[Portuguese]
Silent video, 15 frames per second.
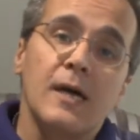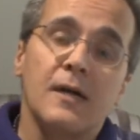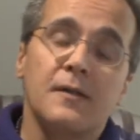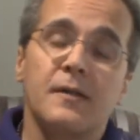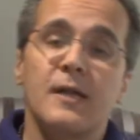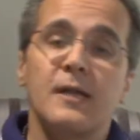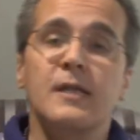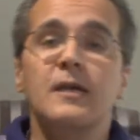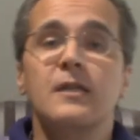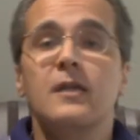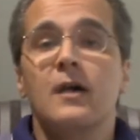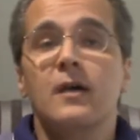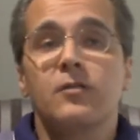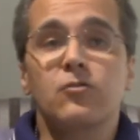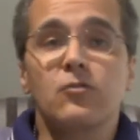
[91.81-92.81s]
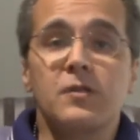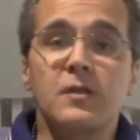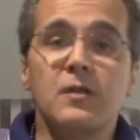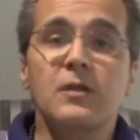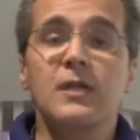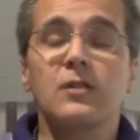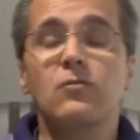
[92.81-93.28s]
essa linha de
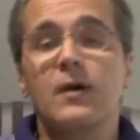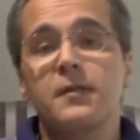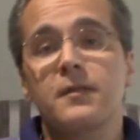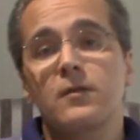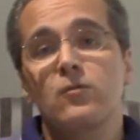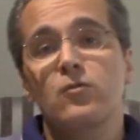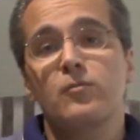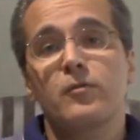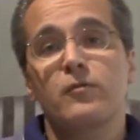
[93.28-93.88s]
raciocínio e atuação que